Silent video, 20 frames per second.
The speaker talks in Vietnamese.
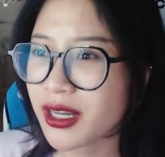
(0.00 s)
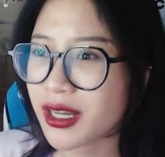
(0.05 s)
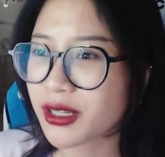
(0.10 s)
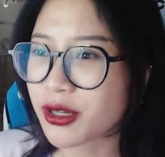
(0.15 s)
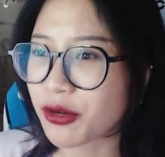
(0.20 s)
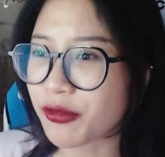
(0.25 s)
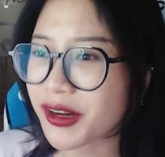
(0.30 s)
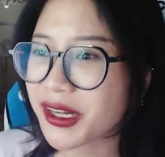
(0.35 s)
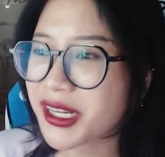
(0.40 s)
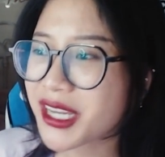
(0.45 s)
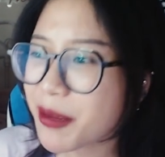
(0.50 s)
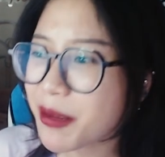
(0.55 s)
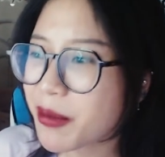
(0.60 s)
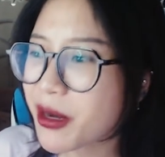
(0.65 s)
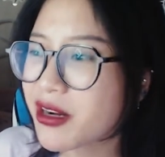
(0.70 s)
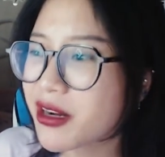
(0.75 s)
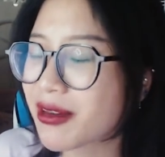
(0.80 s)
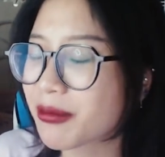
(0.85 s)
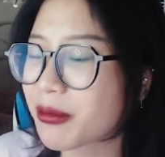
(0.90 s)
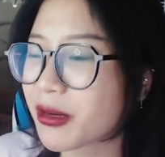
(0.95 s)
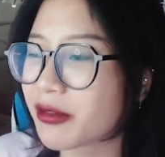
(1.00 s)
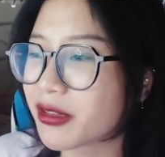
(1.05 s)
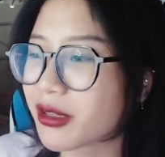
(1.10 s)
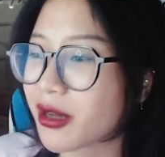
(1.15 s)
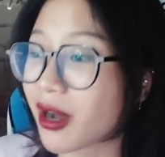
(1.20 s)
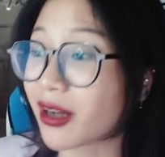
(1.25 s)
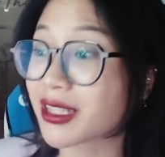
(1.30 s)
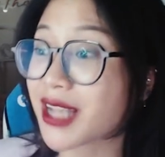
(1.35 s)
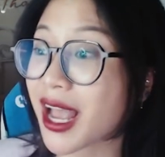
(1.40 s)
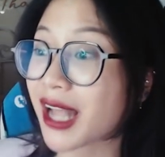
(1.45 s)
kiểu phát khiếp lên được bởi vì
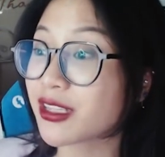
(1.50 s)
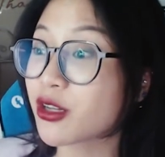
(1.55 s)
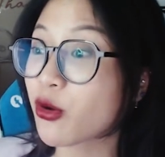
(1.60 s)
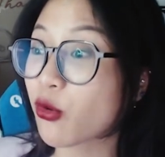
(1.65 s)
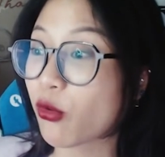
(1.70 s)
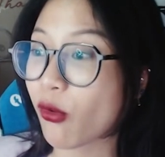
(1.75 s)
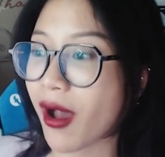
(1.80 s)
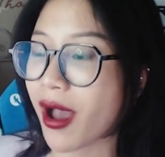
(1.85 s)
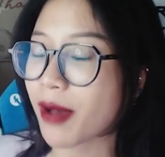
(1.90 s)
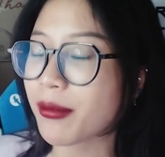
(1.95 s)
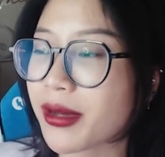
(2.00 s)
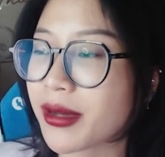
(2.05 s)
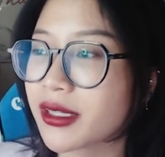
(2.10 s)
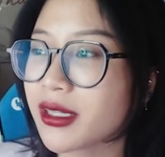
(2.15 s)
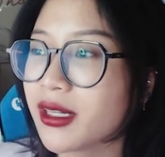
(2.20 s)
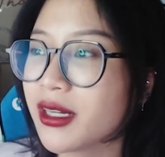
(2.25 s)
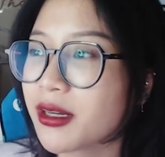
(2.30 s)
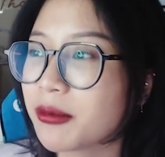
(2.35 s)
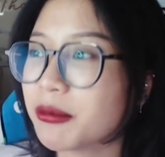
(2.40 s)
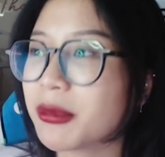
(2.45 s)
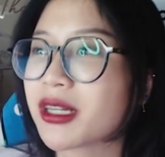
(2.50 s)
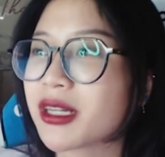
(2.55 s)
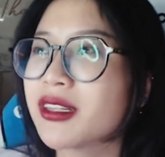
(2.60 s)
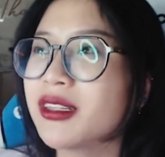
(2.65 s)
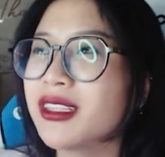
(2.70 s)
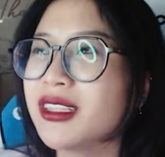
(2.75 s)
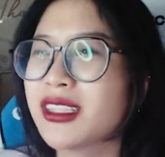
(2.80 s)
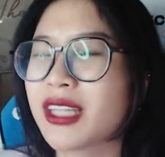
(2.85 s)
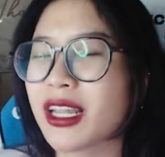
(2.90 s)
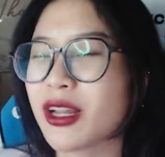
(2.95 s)
ở nhà nhiều quá mà mình
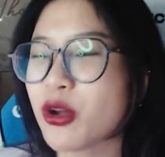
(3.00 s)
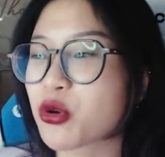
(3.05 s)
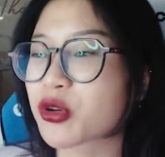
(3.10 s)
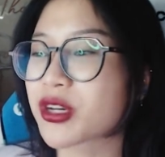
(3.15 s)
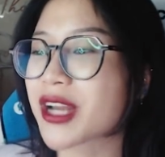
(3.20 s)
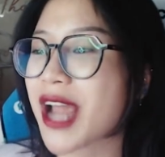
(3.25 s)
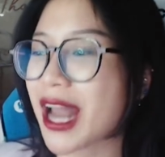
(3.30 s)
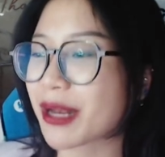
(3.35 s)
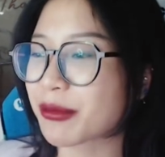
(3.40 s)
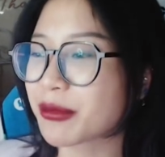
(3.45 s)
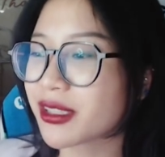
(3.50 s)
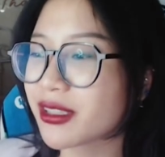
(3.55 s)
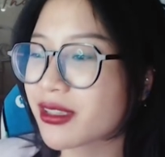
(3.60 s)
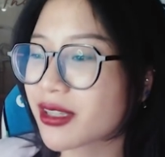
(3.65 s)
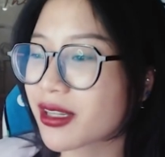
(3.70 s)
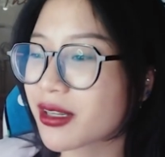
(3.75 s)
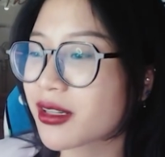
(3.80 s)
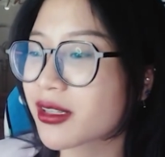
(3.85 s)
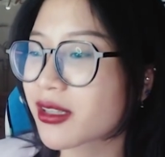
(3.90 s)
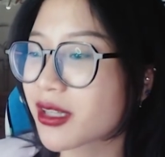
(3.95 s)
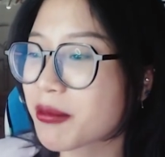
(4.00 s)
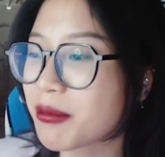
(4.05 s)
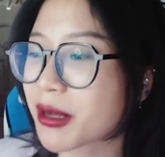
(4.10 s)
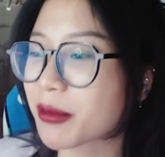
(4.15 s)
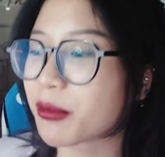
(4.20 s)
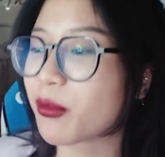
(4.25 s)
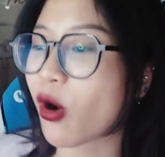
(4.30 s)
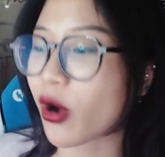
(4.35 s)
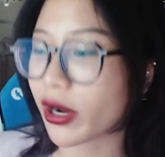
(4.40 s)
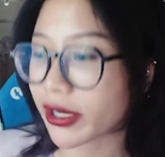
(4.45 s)
cứ thấy ngột ngạt mình cứ thấy, thấy mệt
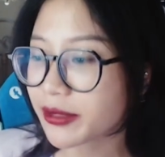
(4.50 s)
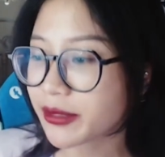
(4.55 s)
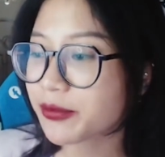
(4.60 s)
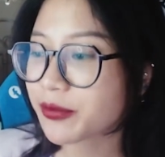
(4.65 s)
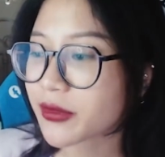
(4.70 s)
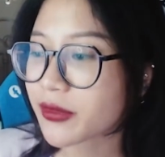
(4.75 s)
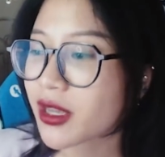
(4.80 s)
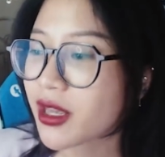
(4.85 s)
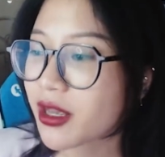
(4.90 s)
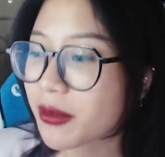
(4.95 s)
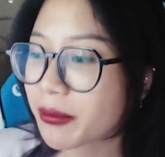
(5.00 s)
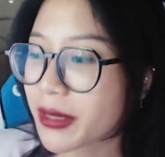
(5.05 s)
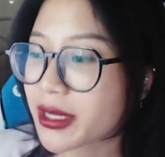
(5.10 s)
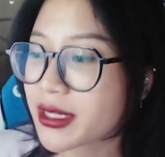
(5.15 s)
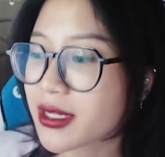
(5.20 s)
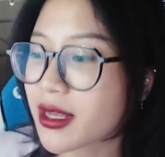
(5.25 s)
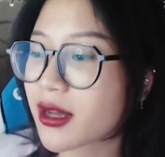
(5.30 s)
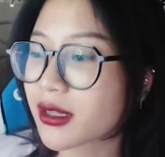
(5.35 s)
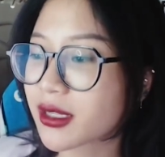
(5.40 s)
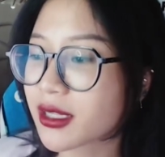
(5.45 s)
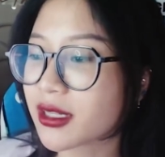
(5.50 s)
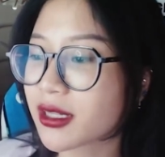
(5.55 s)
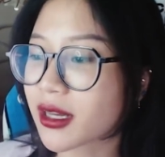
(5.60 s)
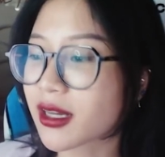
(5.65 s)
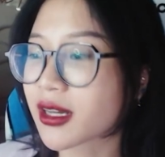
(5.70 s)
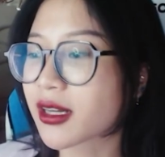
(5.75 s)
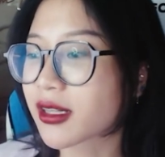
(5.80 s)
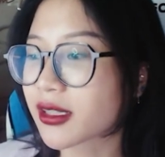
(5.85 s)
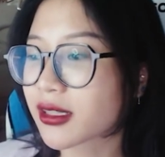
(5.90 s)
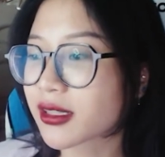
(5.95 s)
mỏi á bây giờ thì
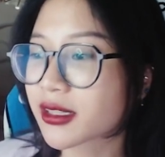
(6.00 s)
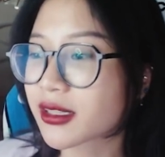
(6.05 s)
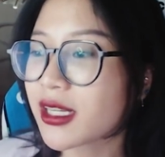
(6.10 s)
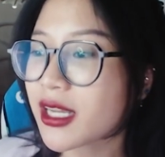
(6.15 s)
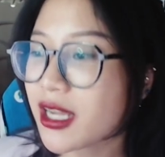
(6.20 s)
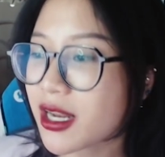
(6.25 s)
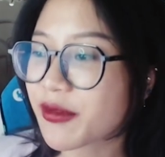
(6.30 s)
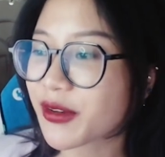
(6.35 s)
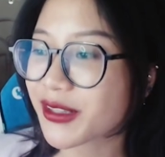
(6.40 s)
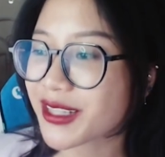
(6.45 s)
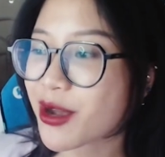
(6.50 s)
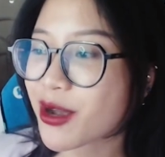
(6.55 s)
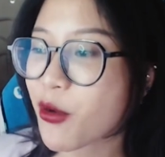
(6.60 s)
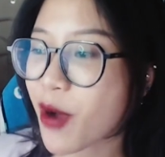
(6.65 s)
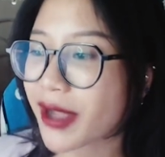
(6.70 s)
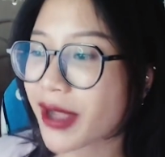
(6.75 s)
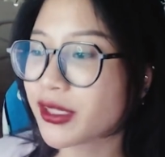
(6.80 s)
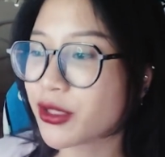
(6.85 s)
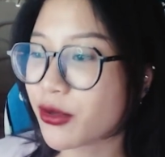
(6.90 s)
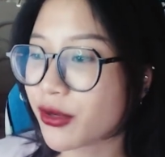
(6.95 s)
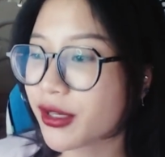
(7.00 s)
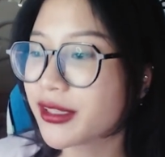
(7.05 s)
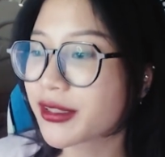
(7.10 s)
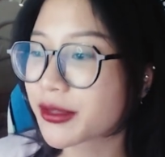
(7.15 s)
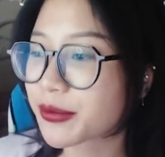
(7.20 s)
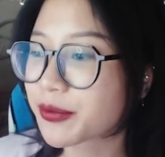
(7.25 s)
uh, nghĩ là phải ra ngoài nhiều hơn